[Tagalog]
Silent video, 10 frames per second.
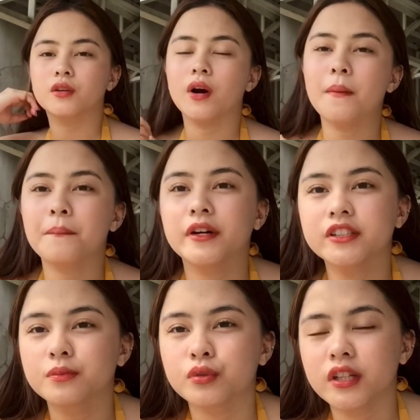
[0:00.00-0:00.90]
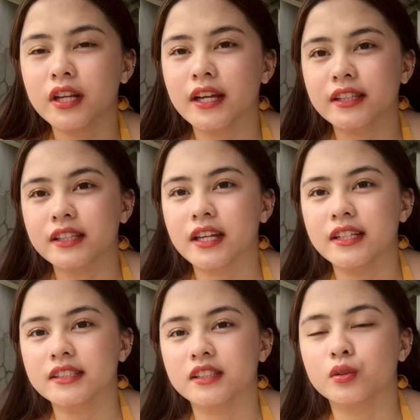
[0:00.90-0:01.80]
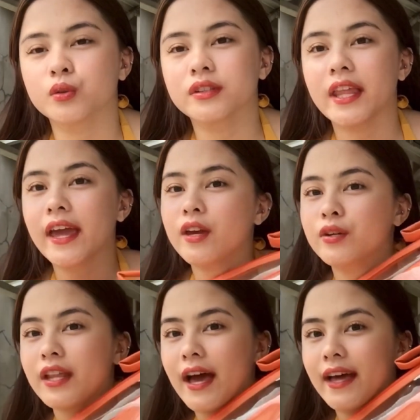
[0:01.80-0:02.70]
So, ang first muna natin guys, itong deyo na.